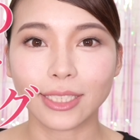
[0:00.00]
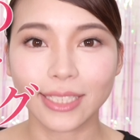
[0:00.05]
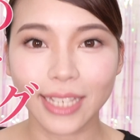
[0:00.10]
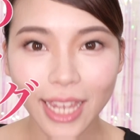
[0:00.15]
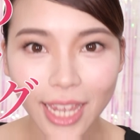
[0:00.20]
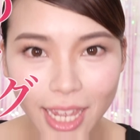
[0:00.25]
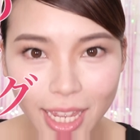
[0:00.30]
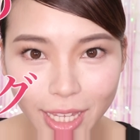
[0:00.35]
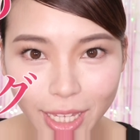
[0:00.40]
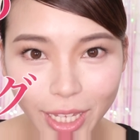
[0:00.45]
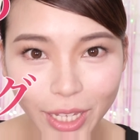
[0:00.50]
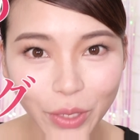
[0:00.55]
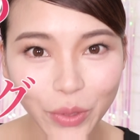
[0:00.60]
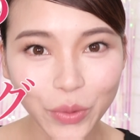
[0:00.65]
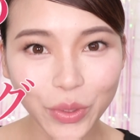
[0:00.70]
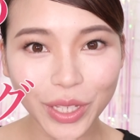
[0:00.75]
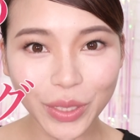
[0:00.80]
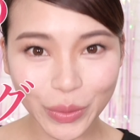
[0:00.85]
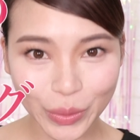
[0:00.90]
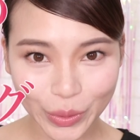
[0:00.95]

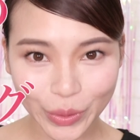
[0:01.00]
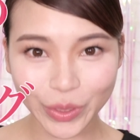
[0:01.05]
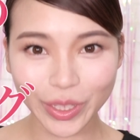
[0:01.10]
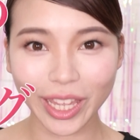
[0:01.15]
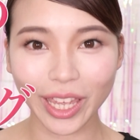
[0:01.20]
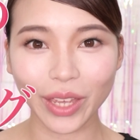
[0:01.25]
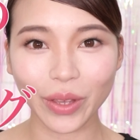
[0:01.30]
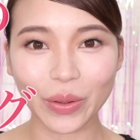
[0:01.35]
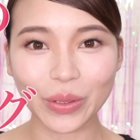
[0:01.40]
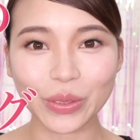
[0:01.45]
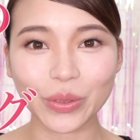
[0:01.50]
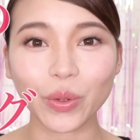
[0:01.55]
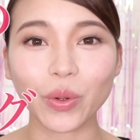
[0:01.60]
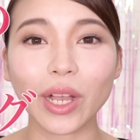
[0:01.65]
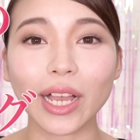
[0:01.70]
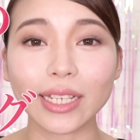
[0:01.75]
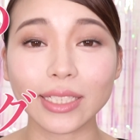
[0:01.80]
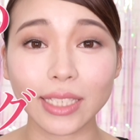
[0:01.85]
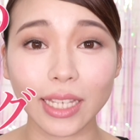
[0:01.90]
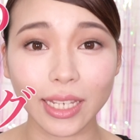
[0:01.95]
シェーディングについてご紹
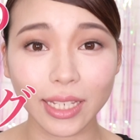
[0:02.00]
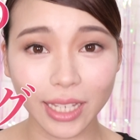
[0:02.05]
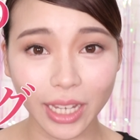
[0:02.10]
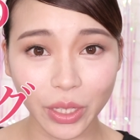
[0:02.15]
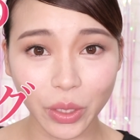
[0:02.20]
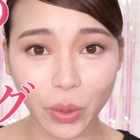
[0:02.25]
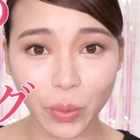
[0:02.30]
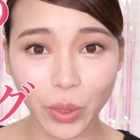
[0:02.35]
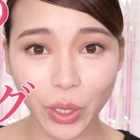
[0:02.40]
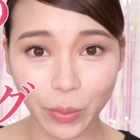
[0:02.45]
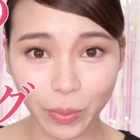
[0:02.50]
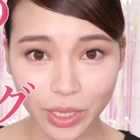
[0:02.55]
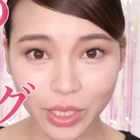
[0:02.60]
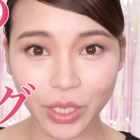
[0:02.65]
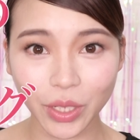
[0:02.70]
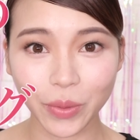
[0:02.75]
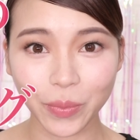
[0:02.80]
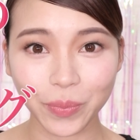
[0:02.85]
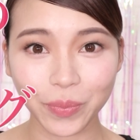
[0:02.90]
介していきたいと思います